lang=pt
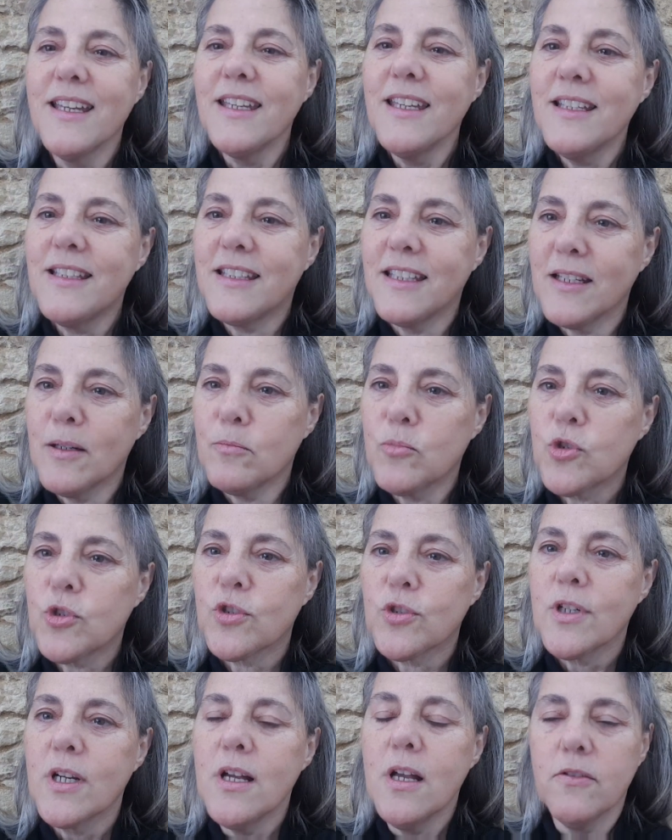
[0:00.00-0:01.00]
e
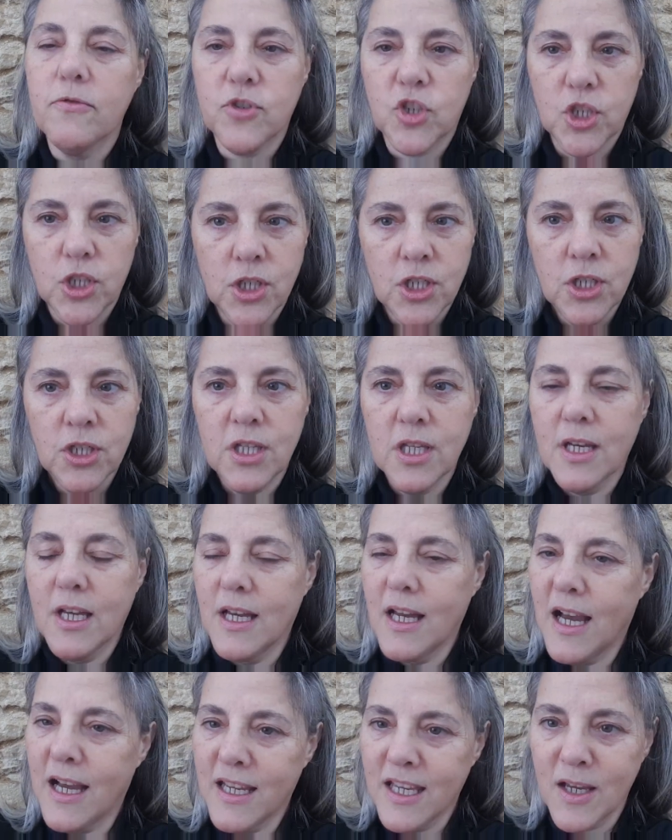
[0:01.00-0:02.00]
temos,
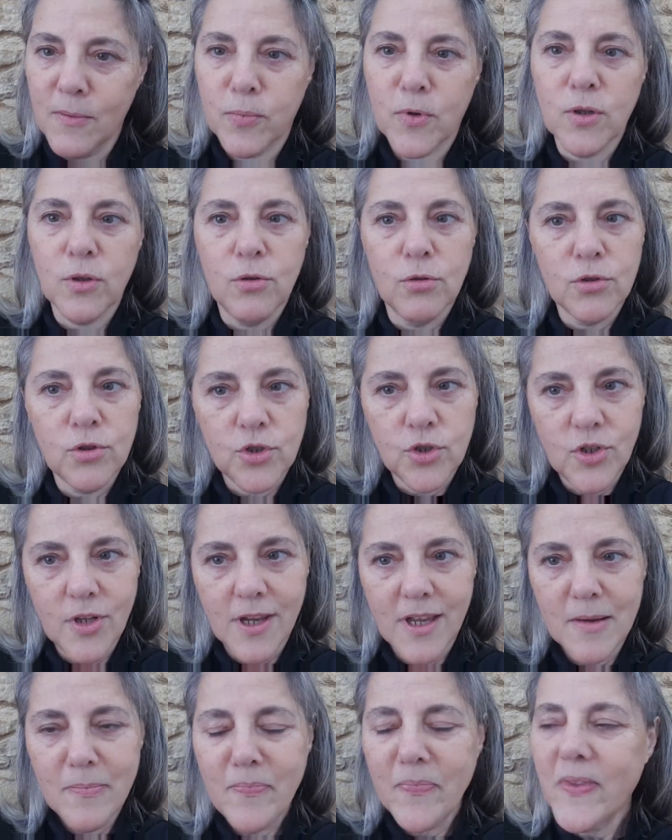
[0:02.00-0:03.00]
vestida à época Dom
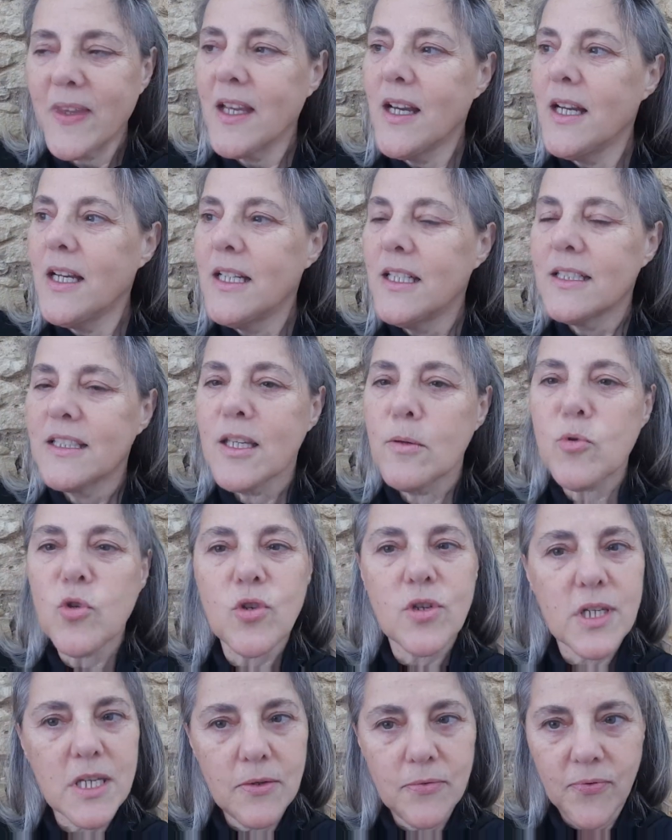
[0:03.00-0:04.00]
José, temos
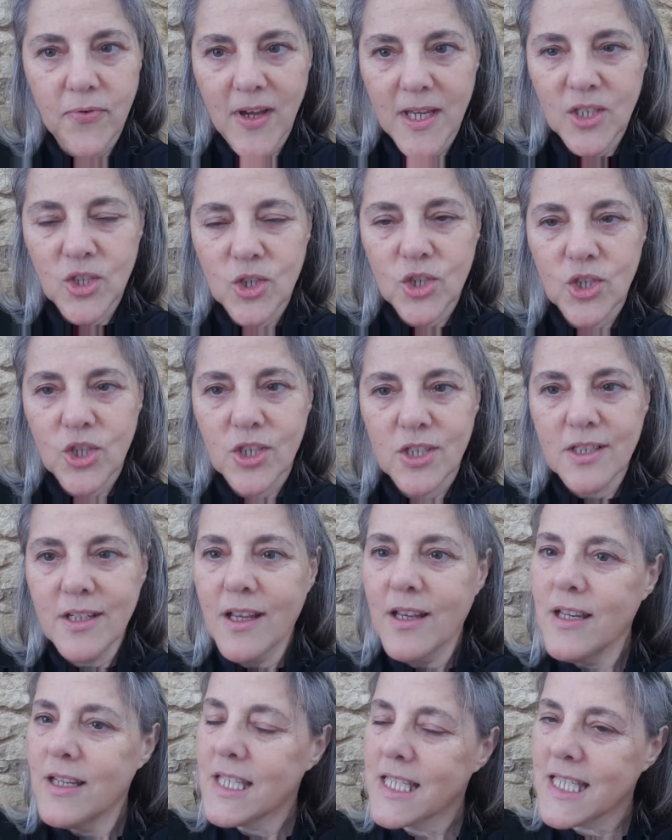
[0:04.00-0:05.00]
os infantes,
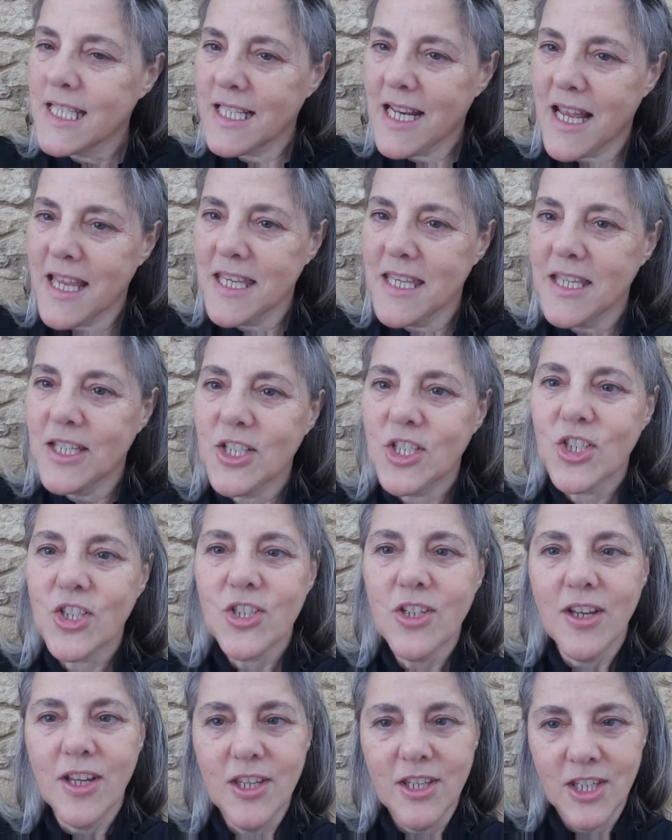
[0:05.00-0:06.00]

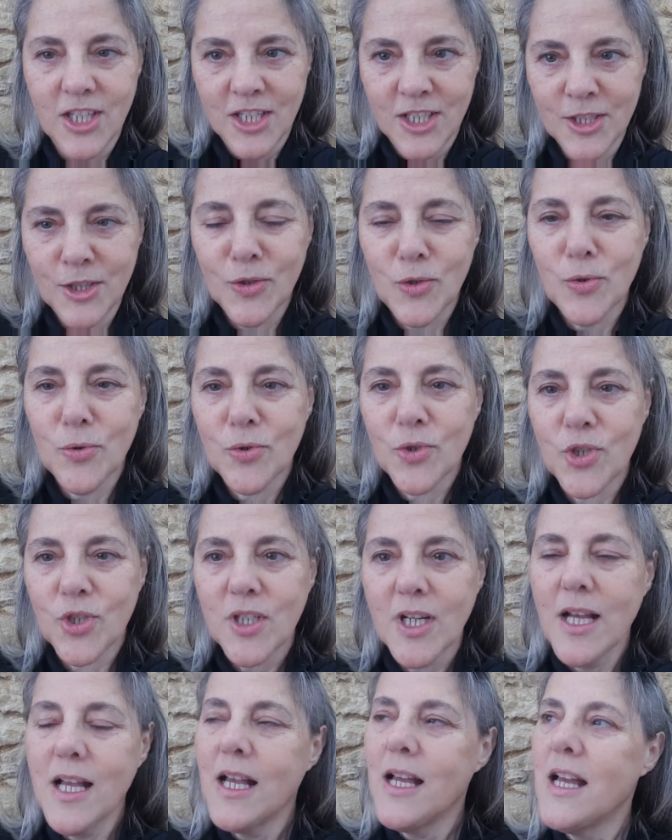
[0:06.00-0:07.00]
sereias,
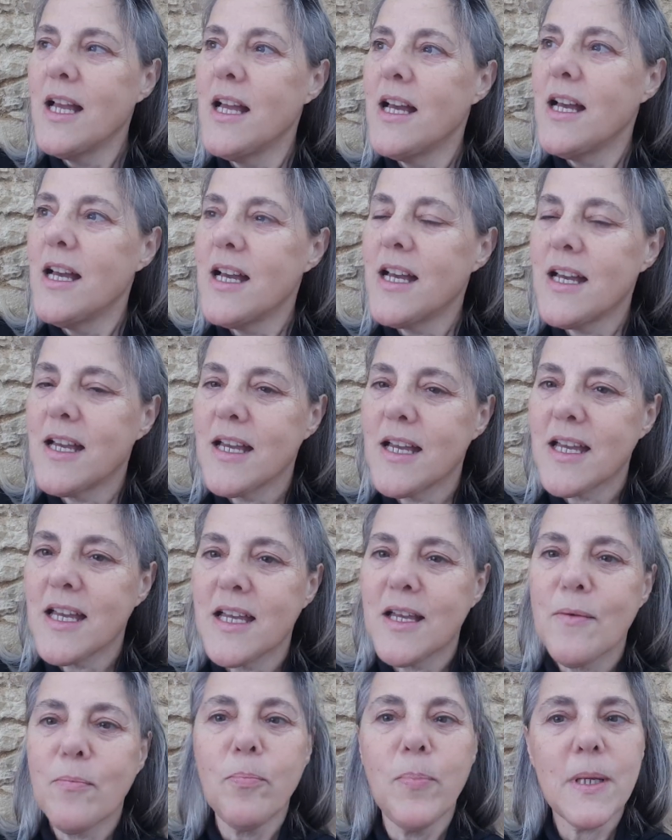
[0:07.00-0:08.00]
índios,
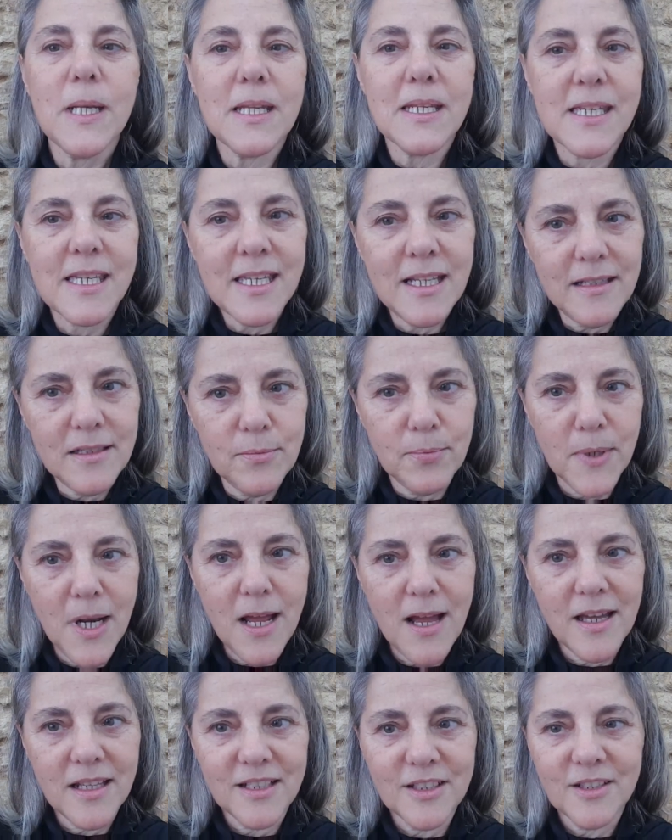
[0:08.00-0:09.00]
uh, para
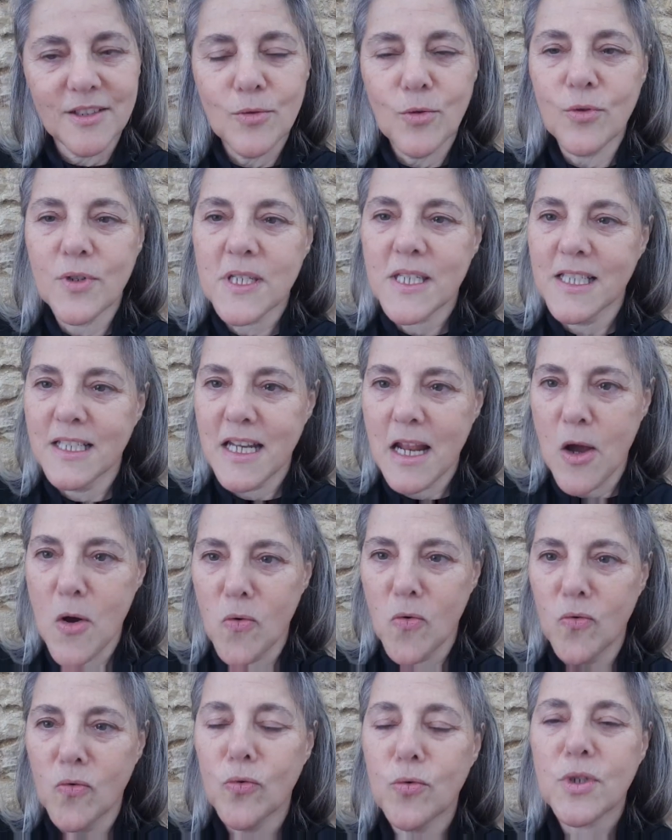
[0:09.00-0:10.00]
celebrar o que
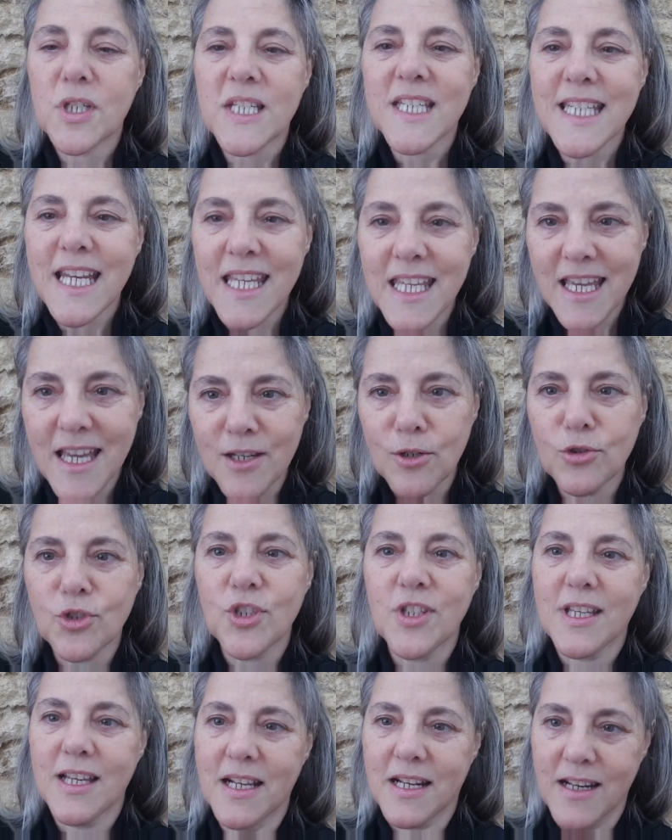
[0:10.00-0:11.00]
serão os 100 anos
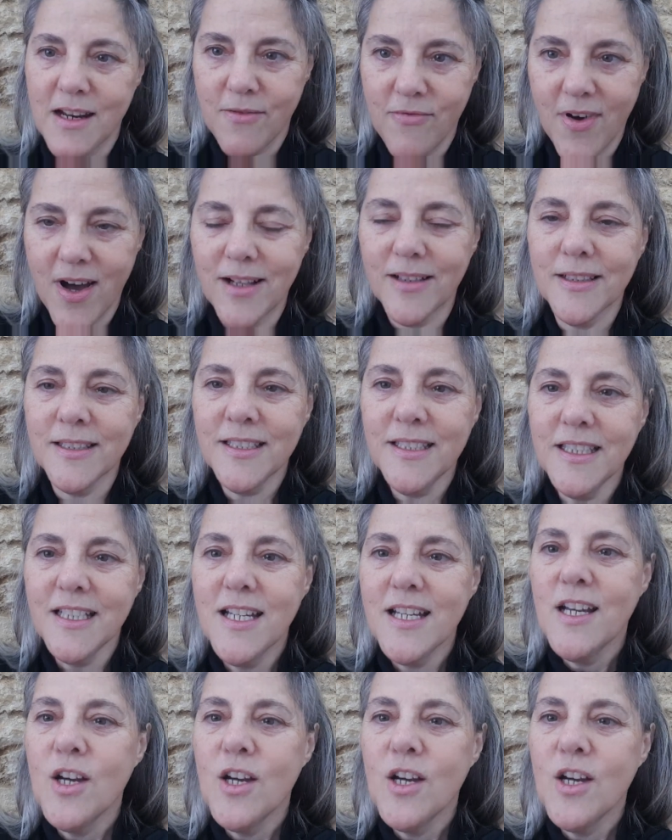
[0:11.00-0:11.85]
de Carnaval,